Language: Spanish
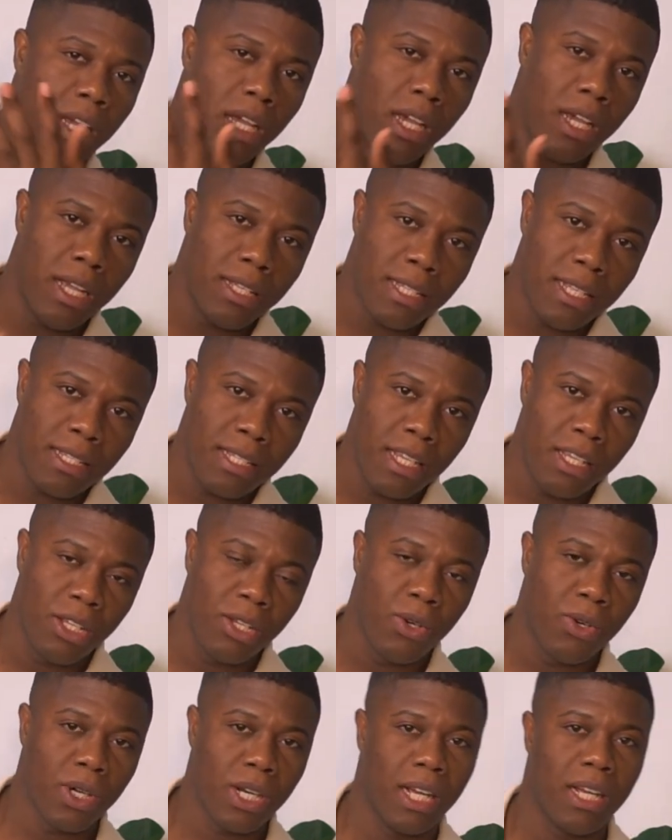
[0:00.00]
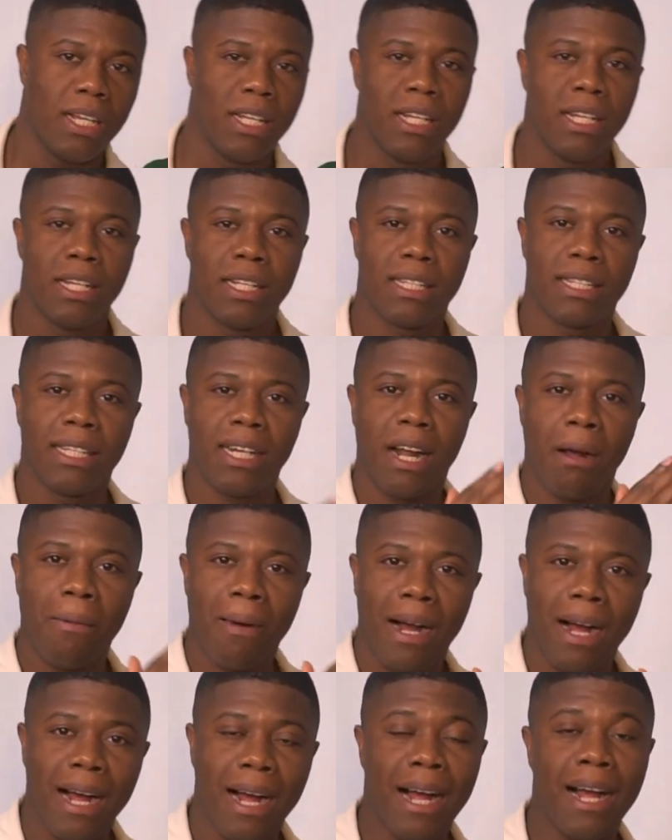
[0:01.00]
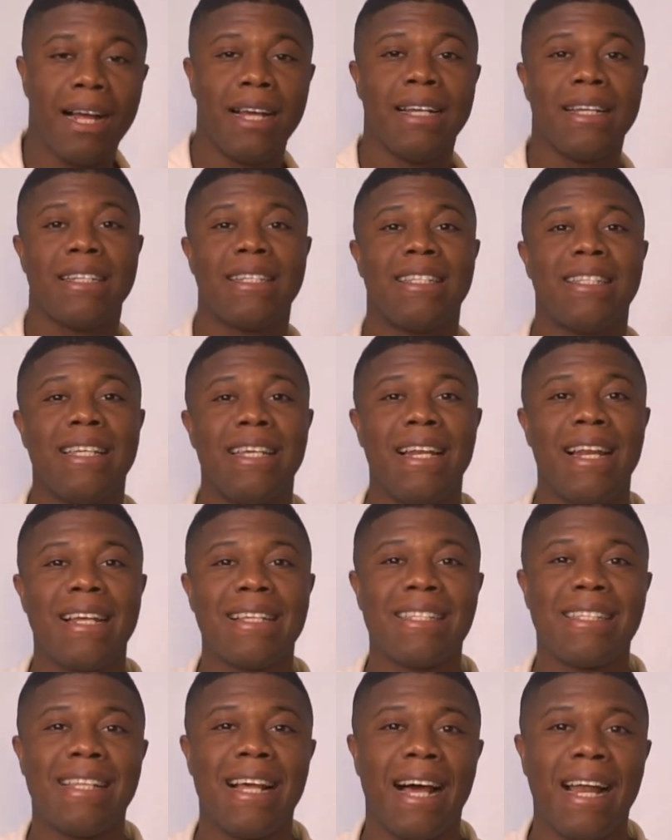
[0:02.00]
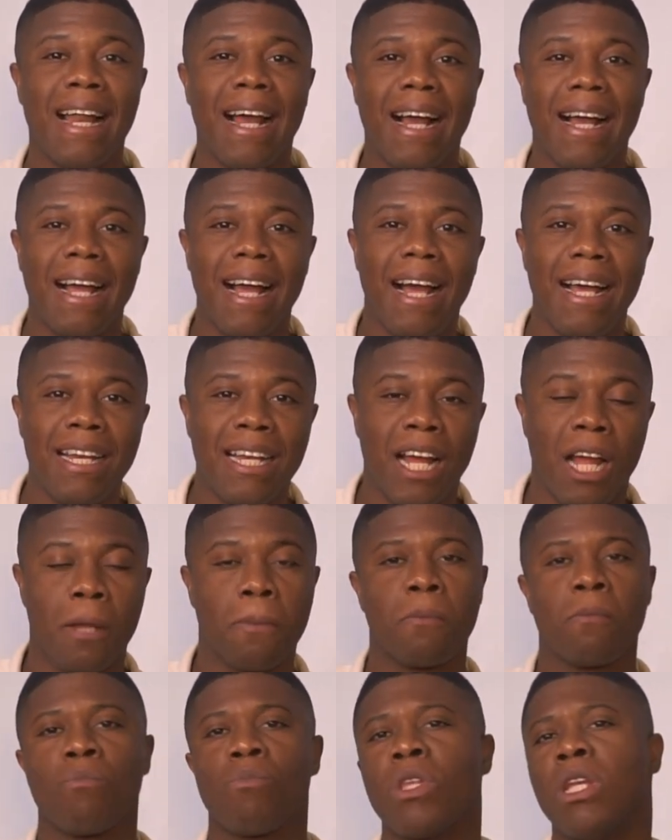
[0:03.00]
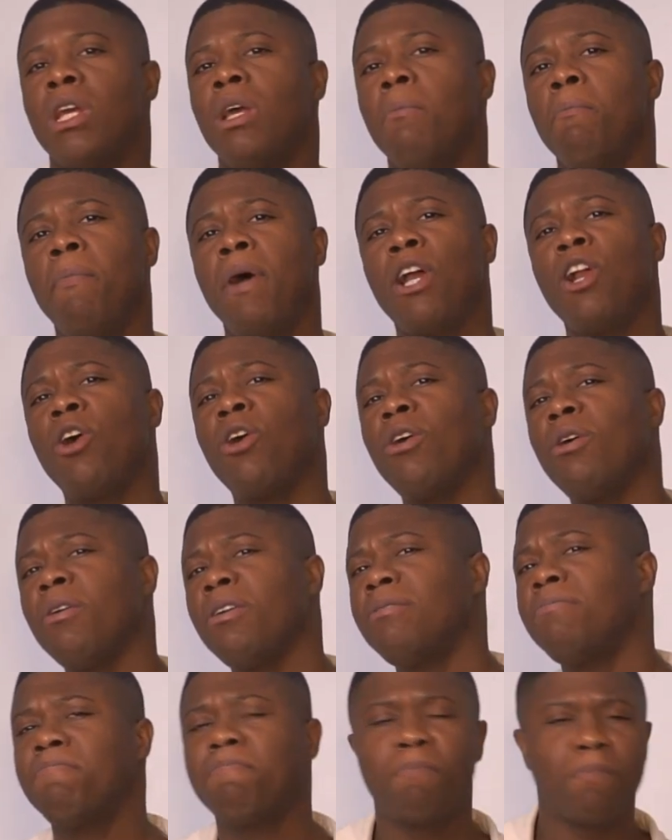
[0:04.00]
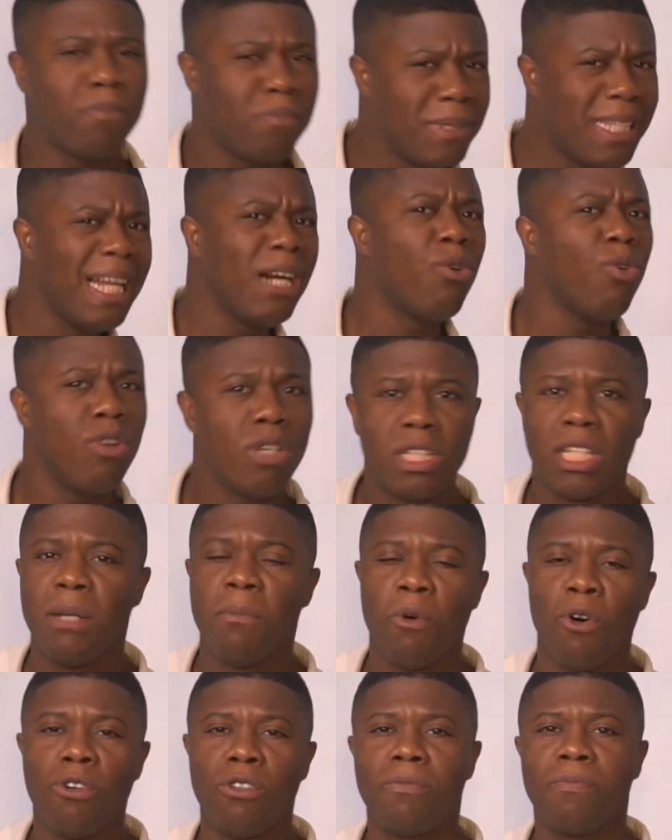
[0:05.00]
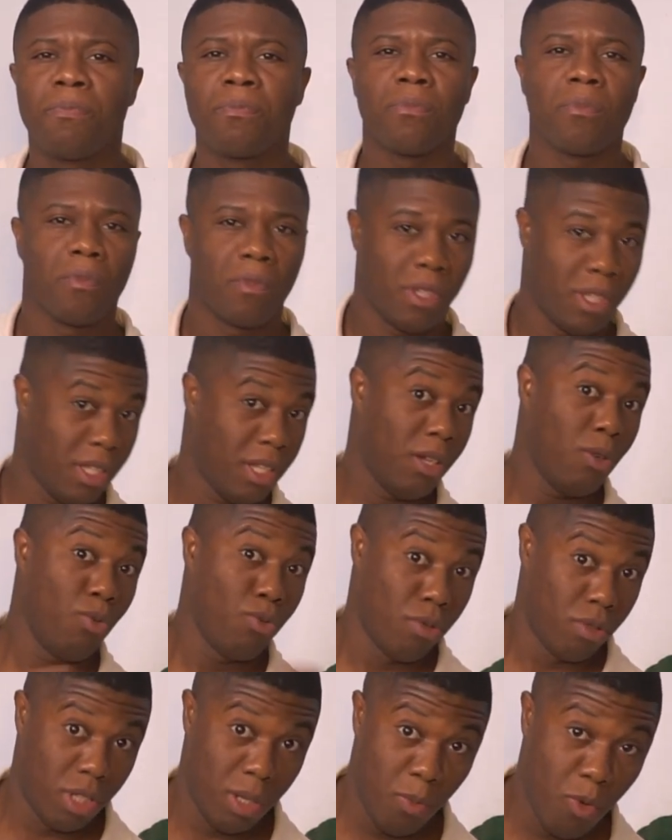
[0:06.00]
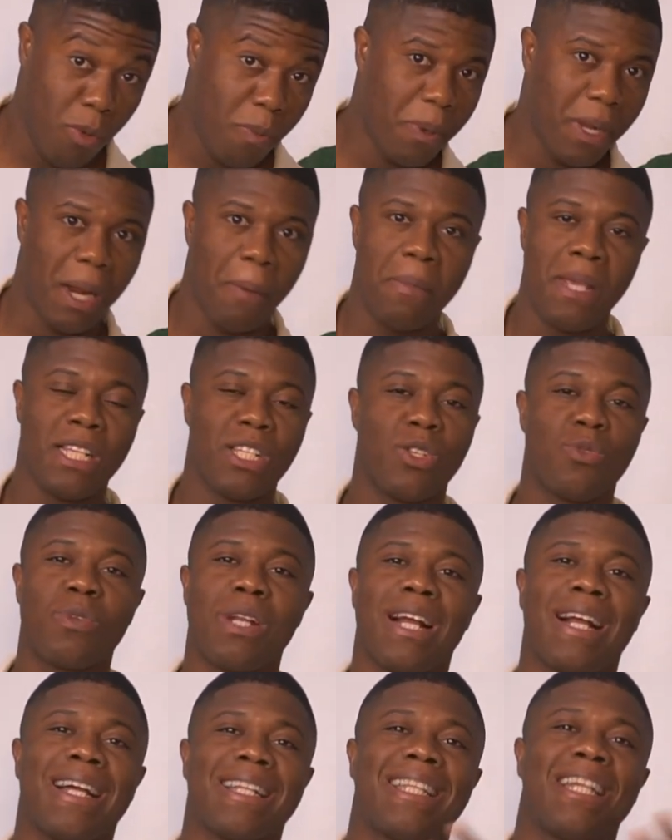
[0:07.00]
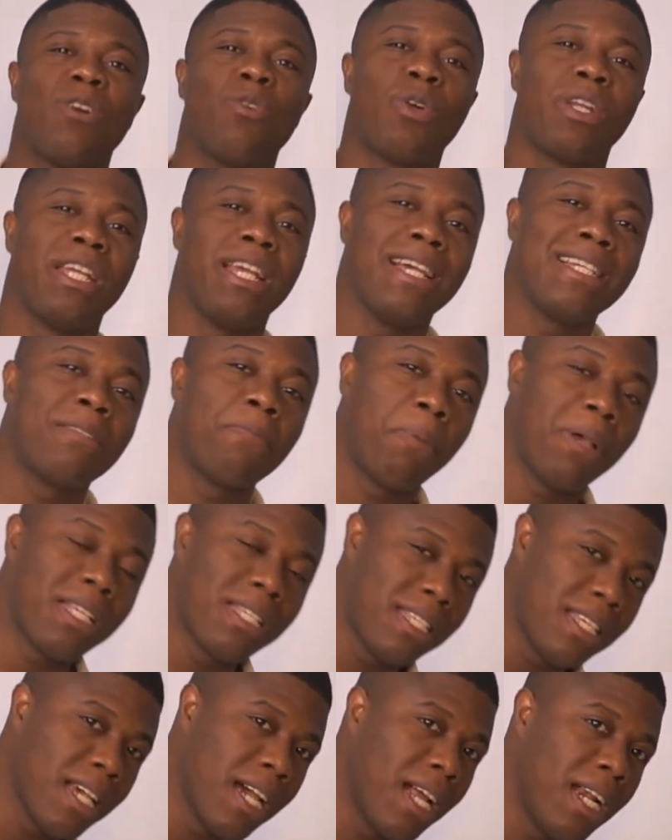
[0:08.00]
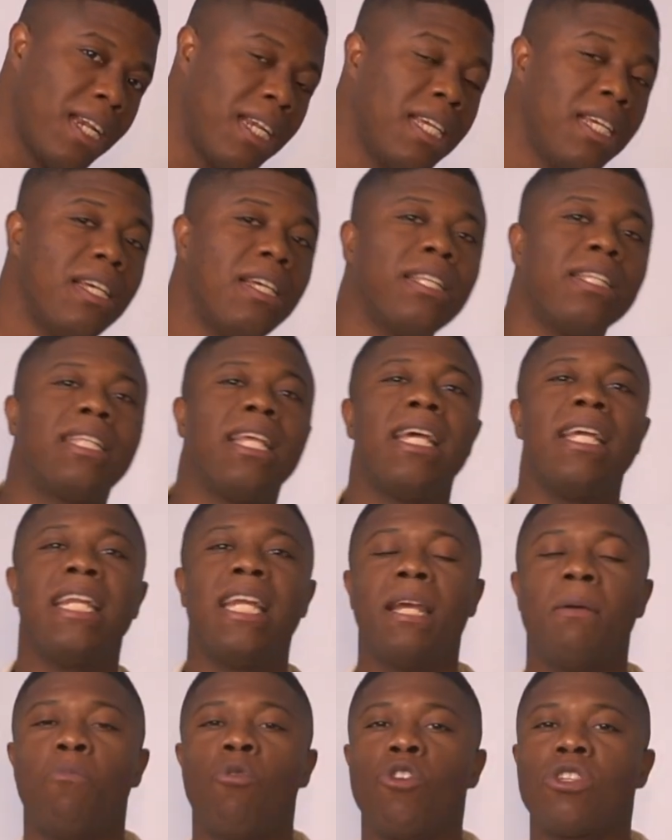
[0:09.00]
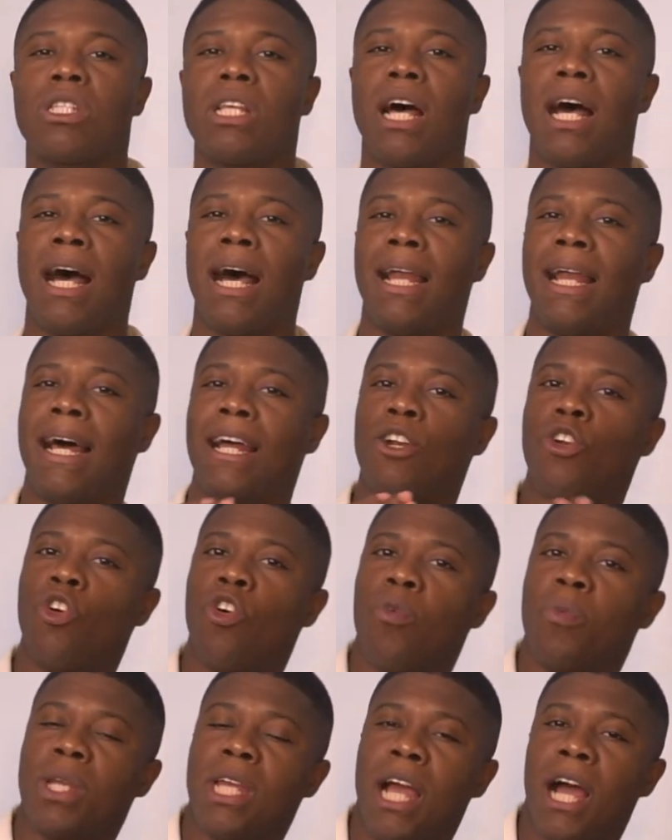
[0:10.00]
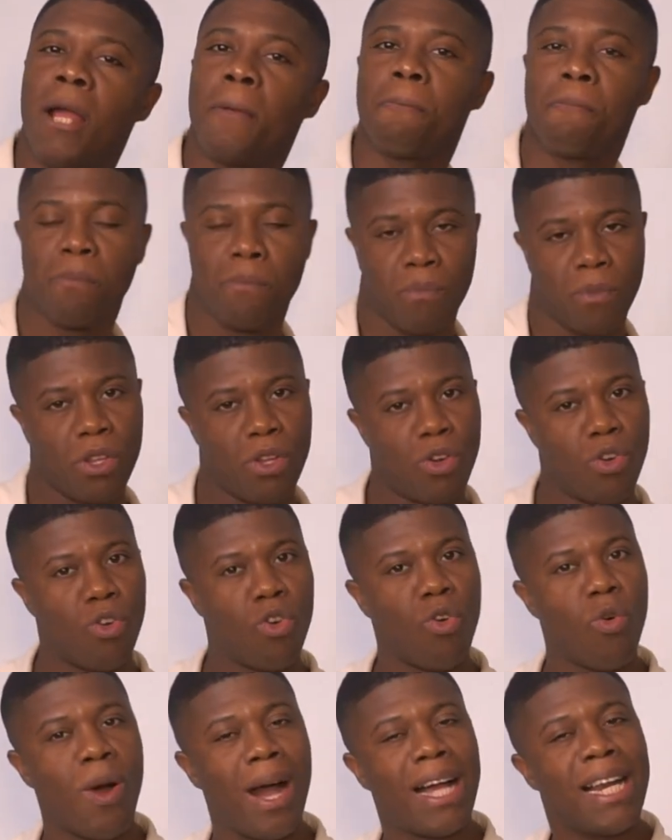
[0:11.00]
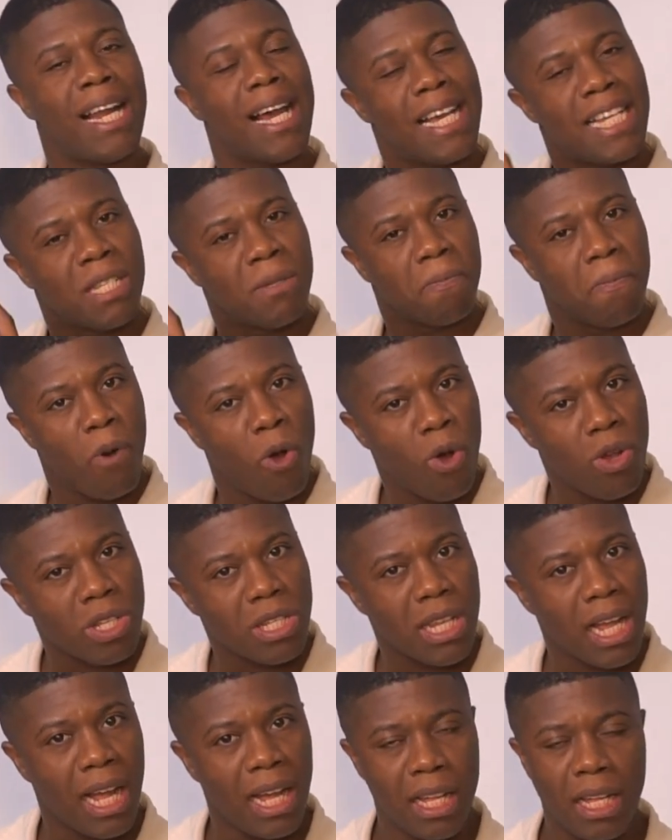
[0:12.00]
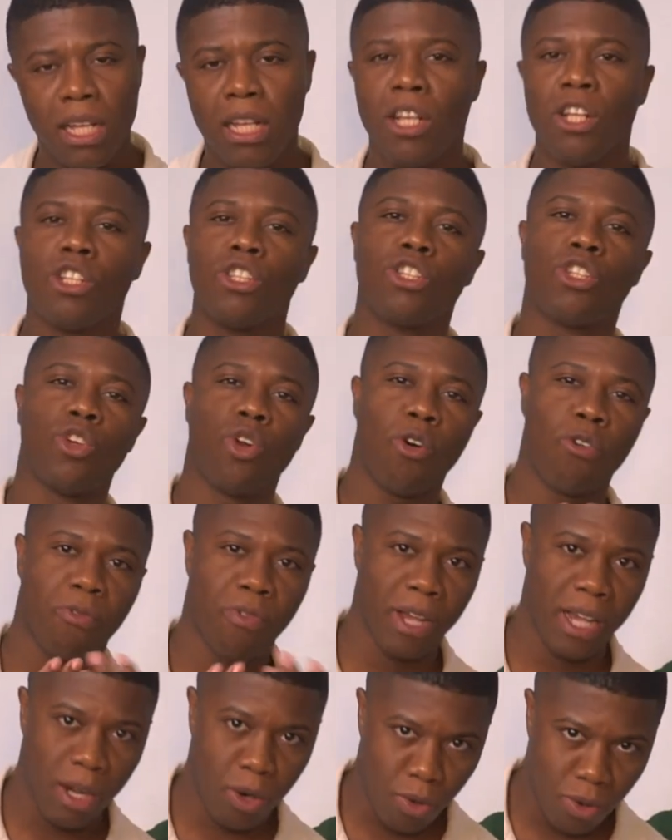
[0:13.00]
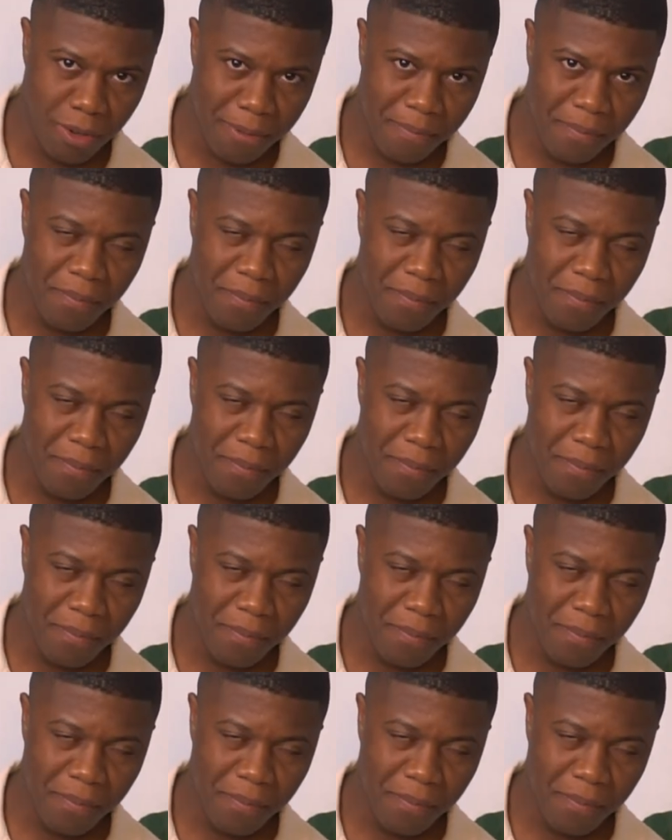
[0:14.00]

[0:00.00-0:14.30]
esa señora trabaja si les da la gana. Pero de último, de último, para mí eso es una categoría especial, tenemos a la novia o a la esposa trofeo.